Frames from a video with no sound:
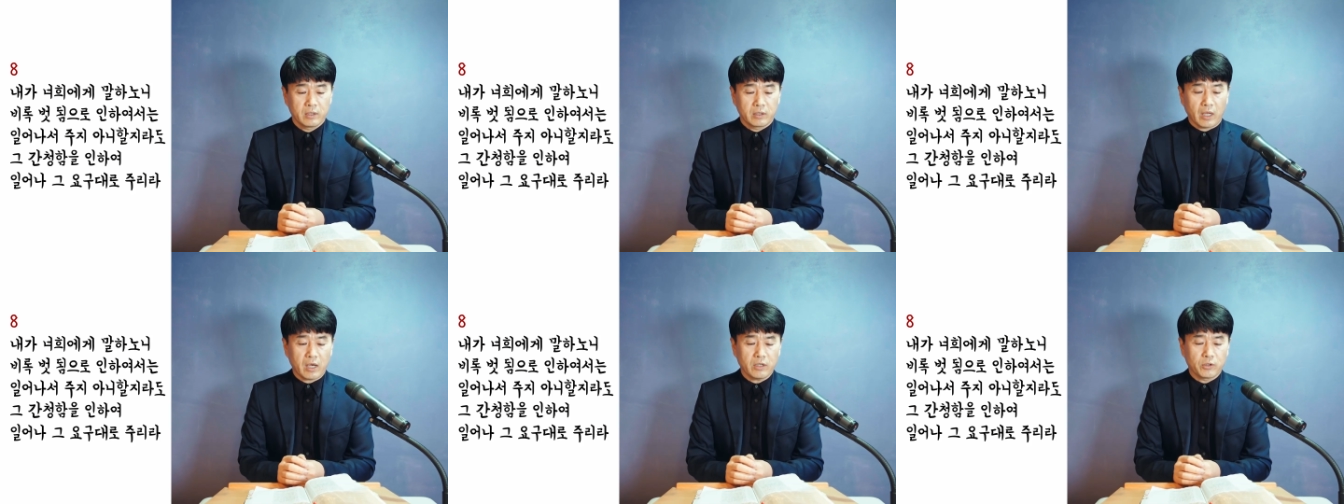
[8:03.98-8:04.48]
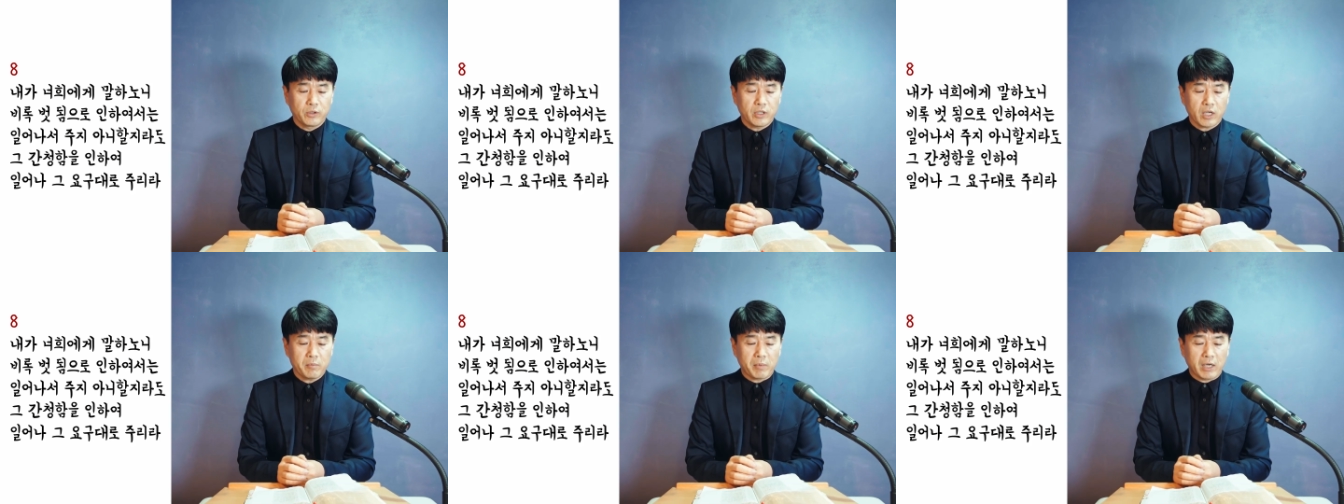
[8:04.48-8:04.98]
내가
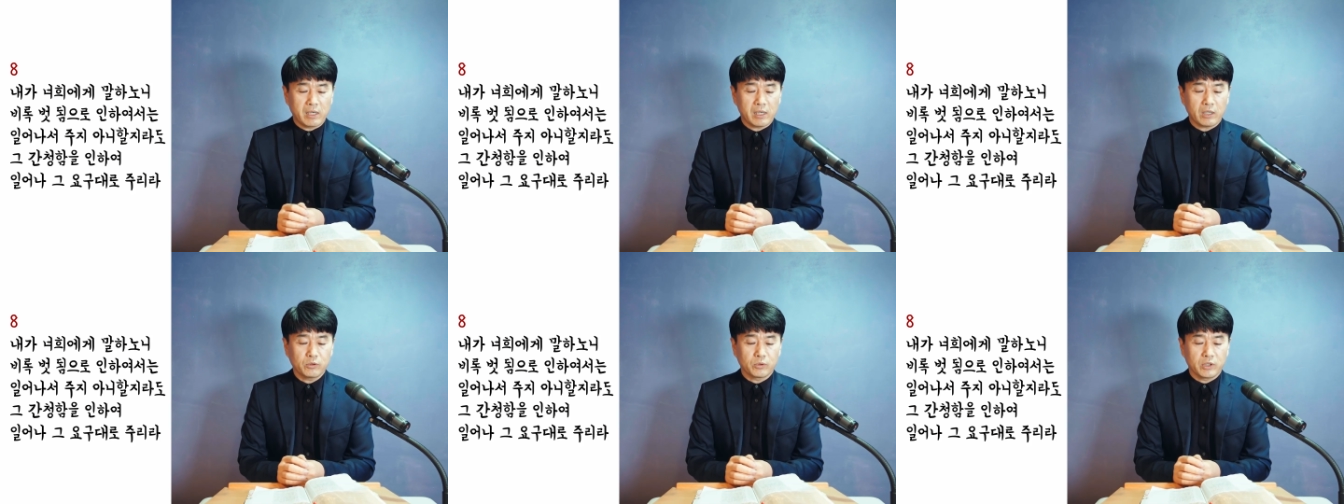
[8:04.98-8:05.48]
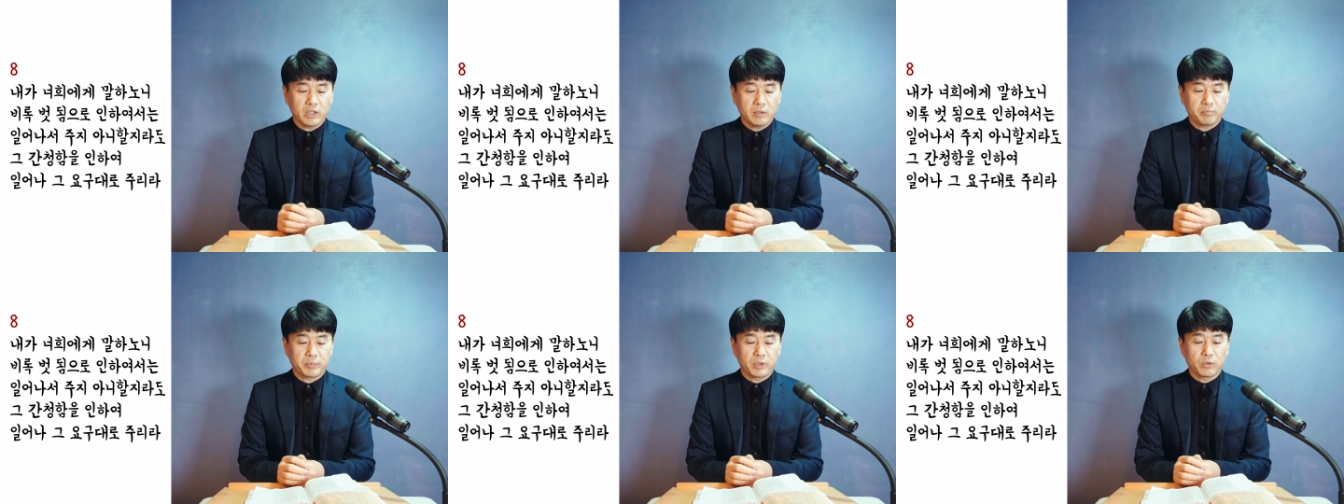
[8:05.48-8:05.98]
너희에게
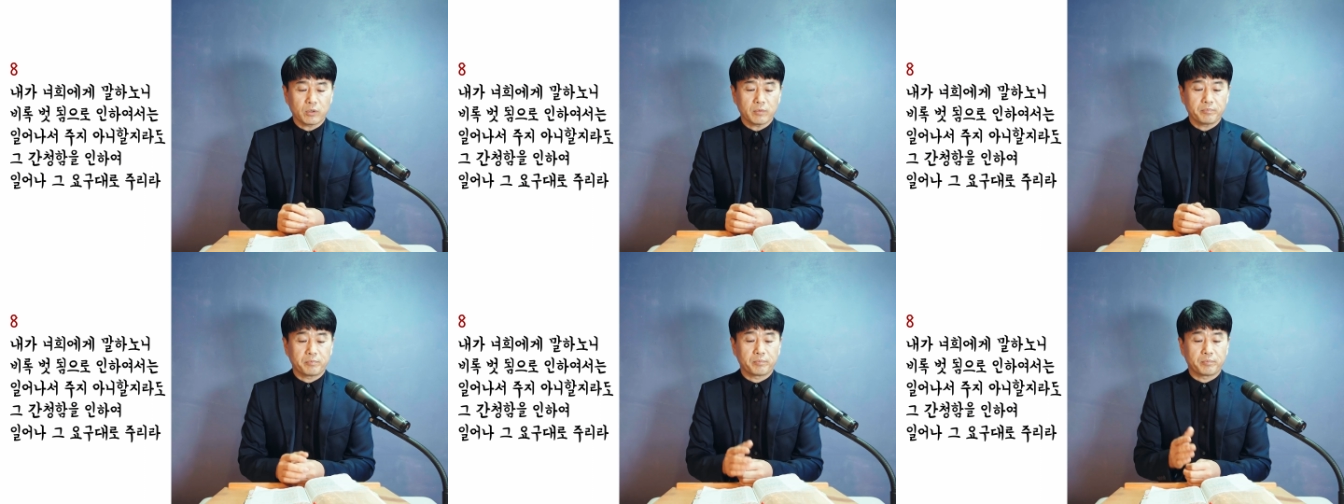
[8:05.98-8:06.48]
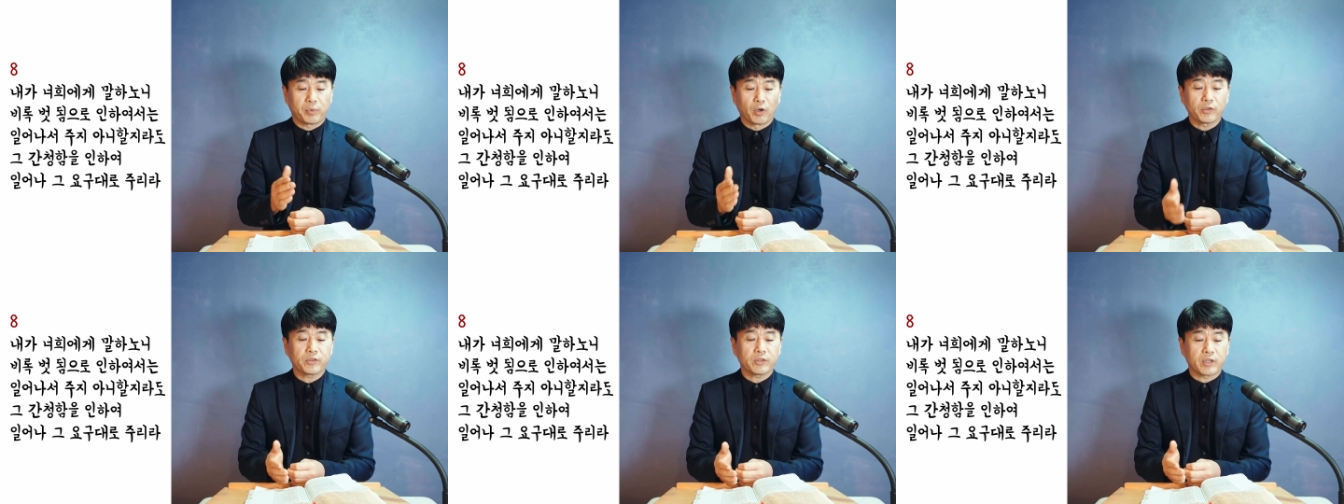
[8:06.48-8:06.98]
말하노니 비록
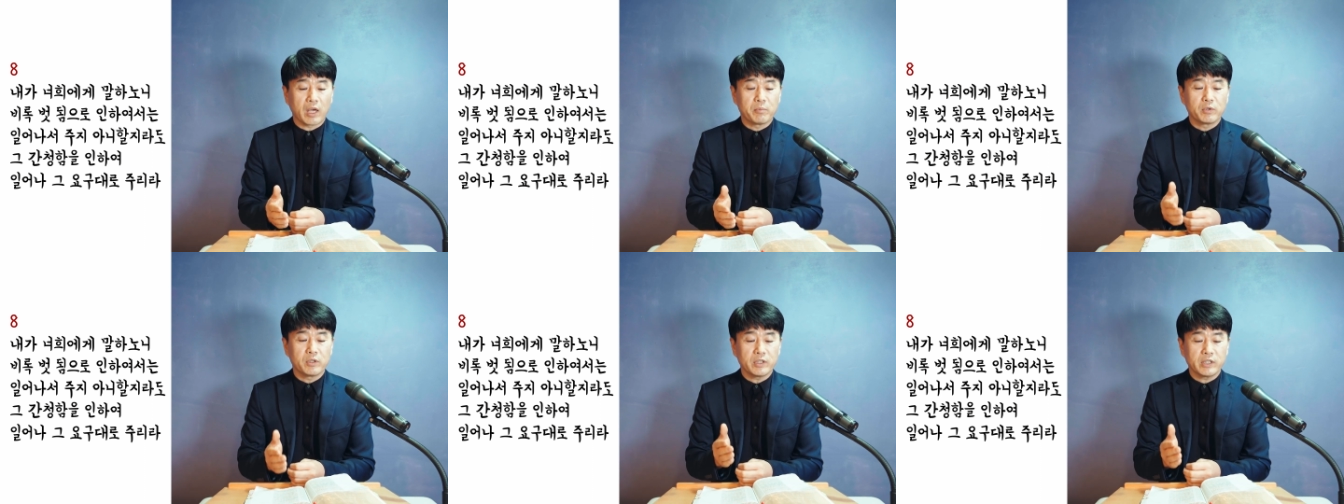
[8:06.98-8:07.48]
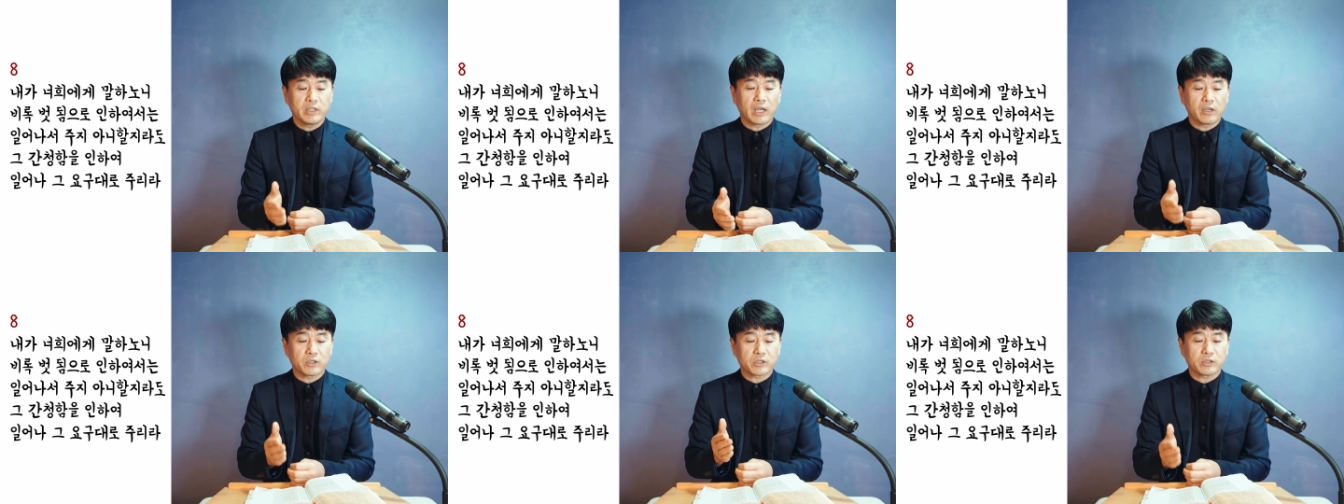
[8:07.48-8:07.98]
벗됨을
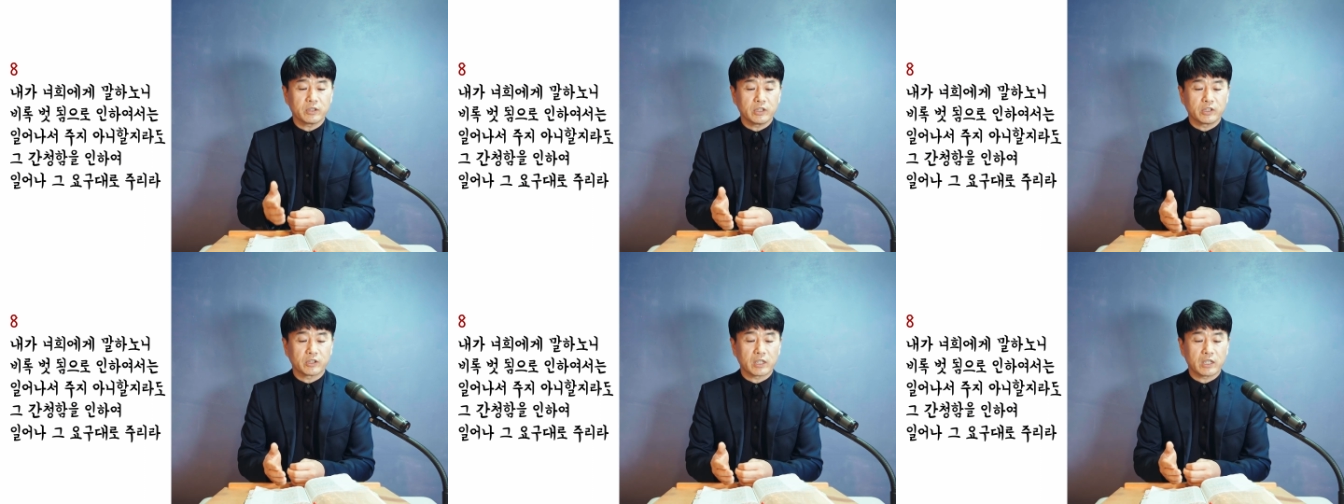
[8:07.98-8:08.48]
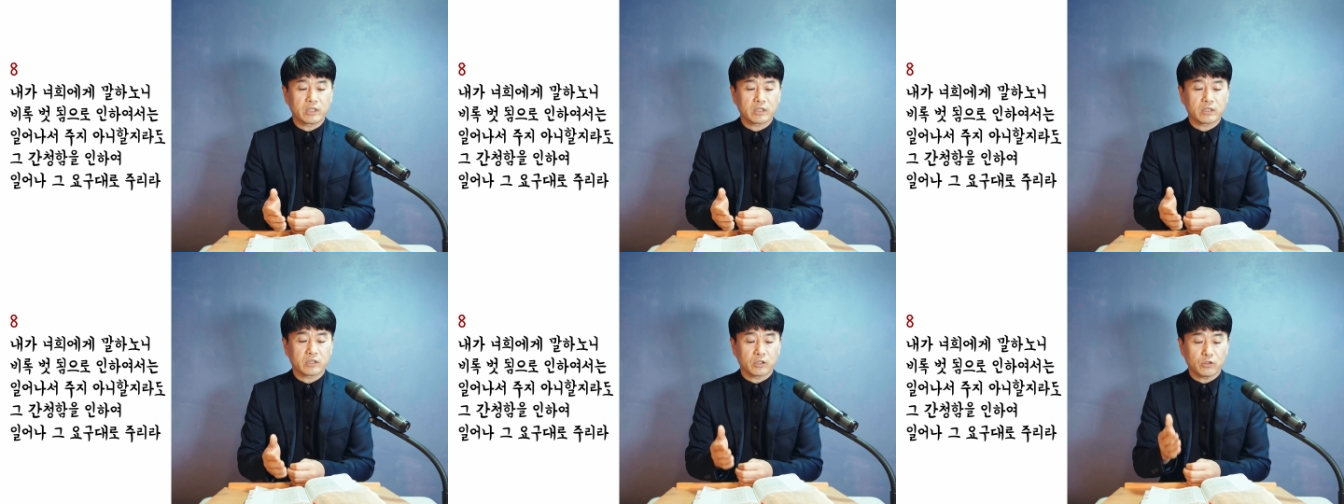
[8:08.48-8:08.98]
인하여서는
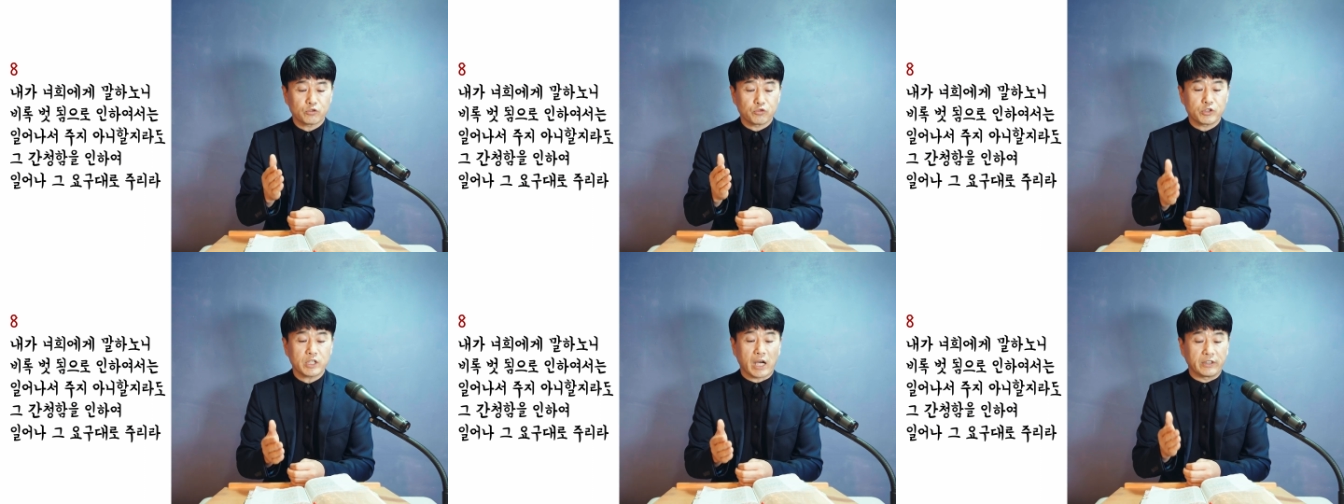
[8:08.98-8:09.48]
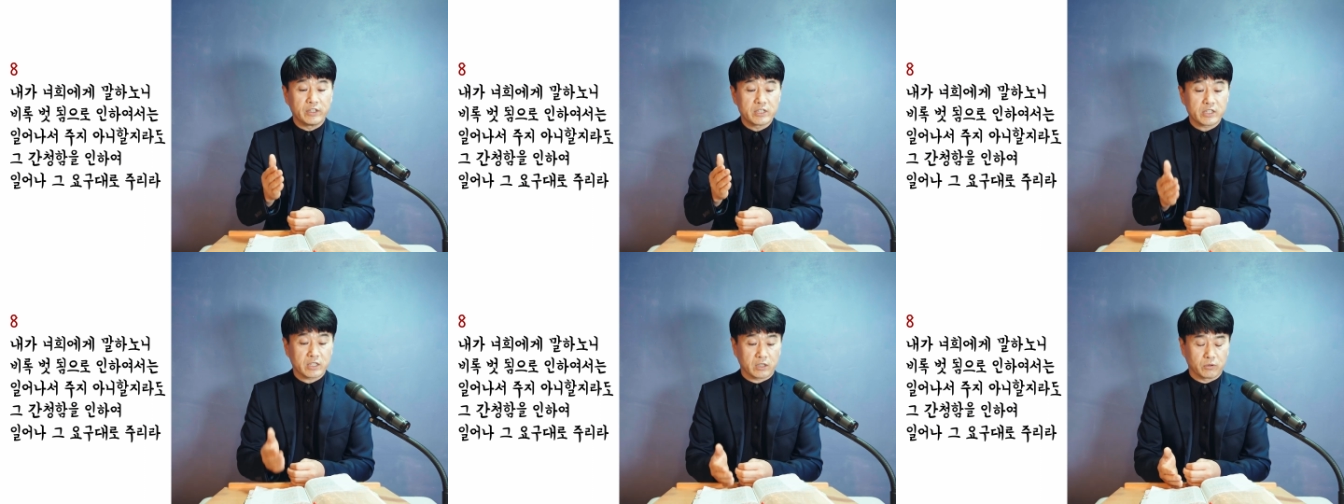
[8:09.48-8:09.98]
일어나서 주지
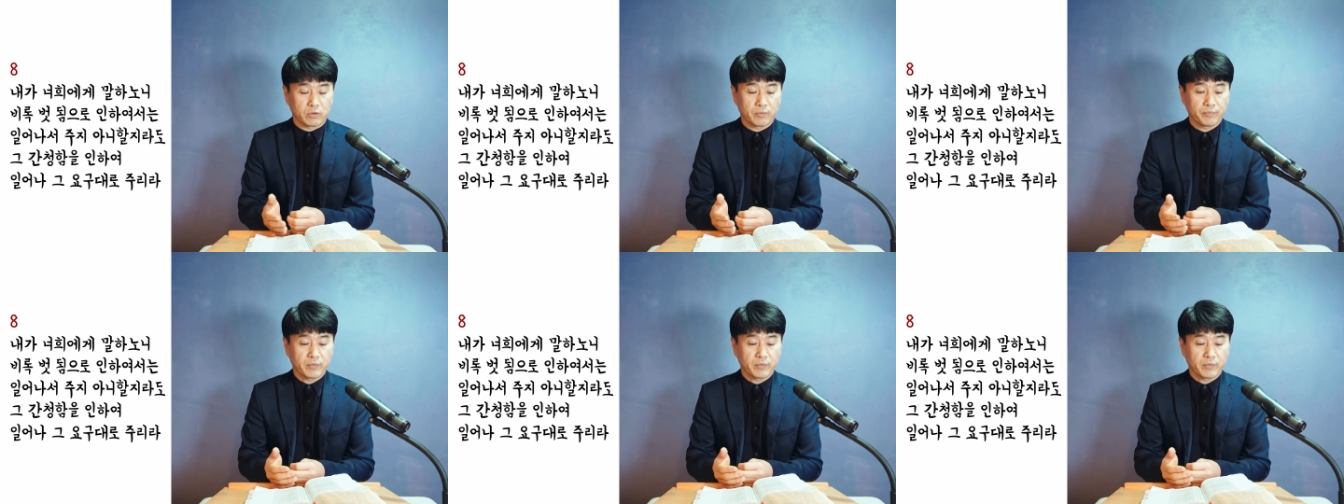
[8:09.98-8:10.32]
않을지라도,